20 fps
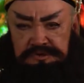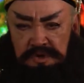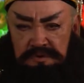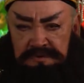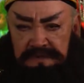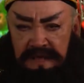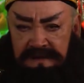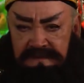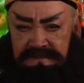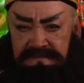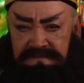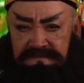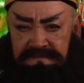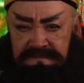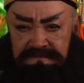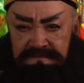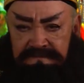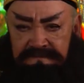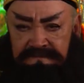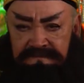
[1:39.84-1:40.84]
tới số
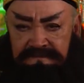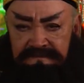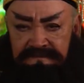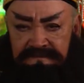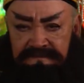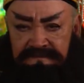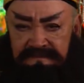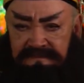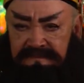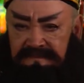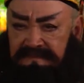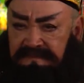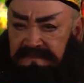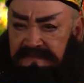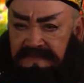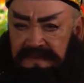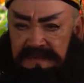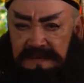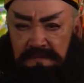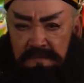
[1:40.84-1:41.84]
tận
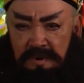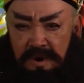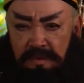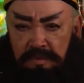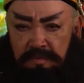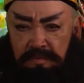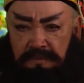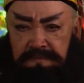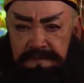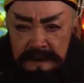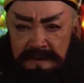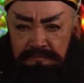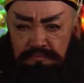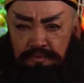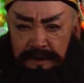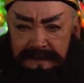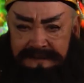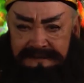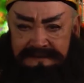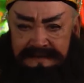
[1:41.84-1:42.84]
Nhưng vì hồn phạm
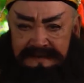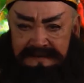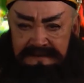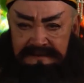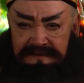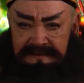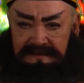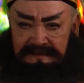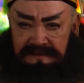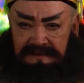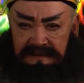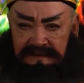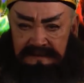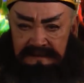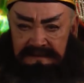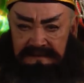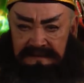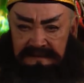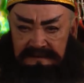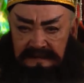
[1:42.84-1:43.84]
quyền thị
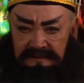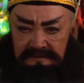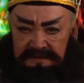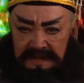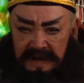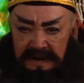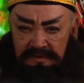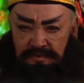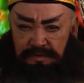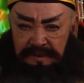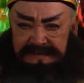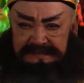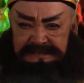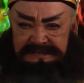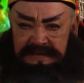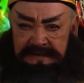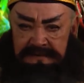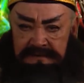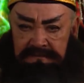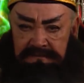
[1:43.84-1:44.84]
Đã tự dẫn
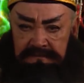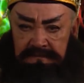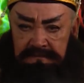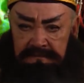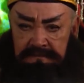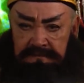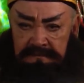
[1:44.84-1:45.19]
quyên sinh